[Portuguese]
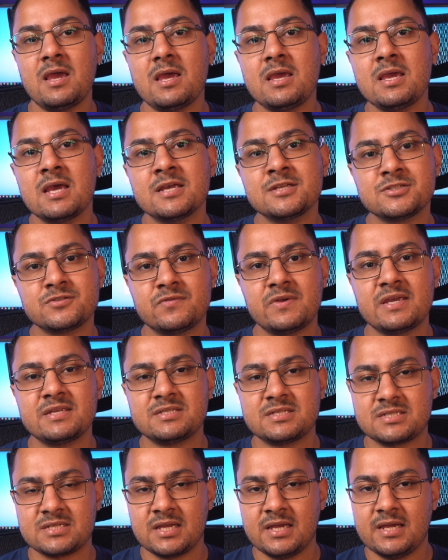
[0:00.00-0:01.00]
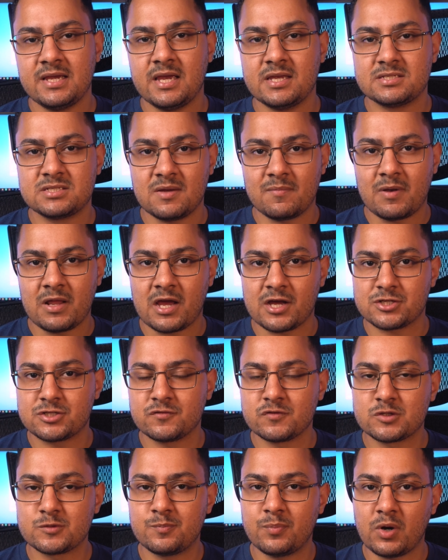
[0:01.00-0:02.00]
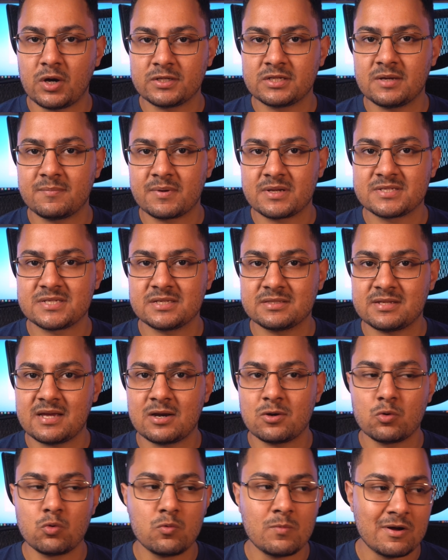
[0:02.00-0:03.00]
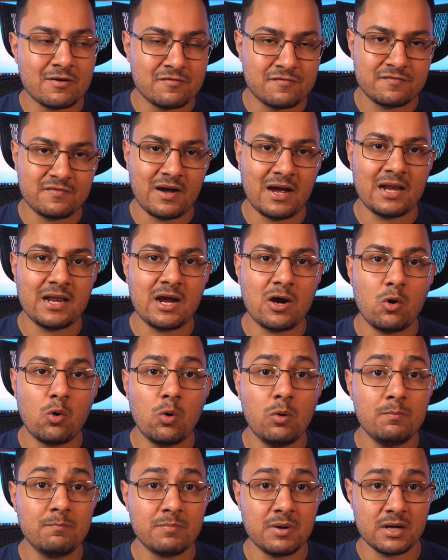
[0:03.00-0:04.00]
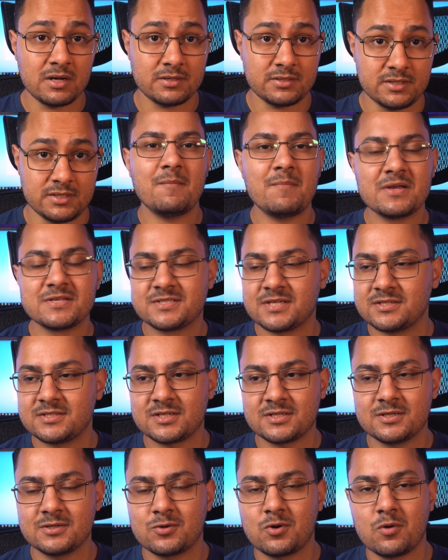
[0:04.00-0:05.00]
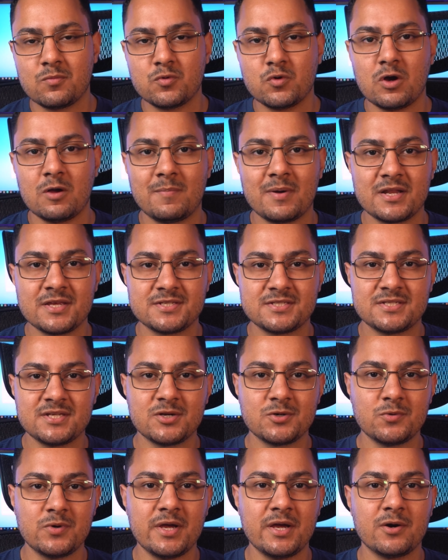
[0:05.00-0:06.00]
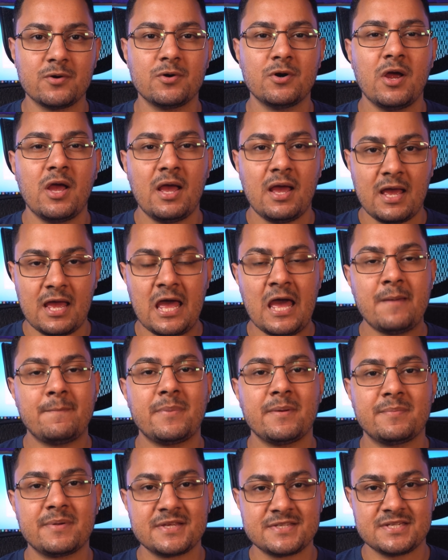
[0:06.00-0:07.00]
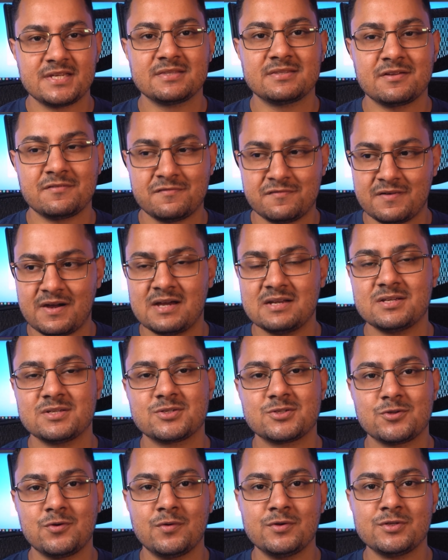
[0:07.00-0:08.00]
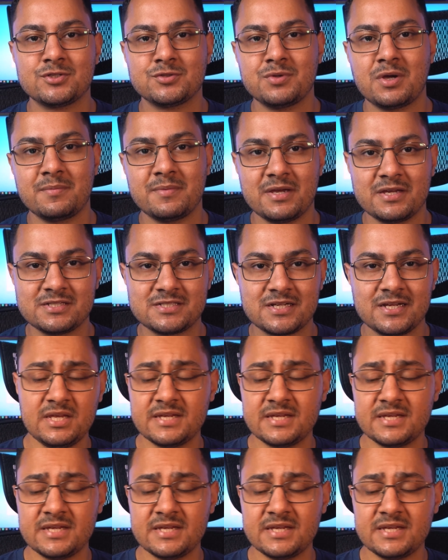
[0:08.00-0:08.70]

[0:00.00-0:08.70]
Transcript: E às vezes esses aplicativos podem apresentar alguma falha ou bug. É bastante comum aparecer o erro a app apresenta falhas continuamente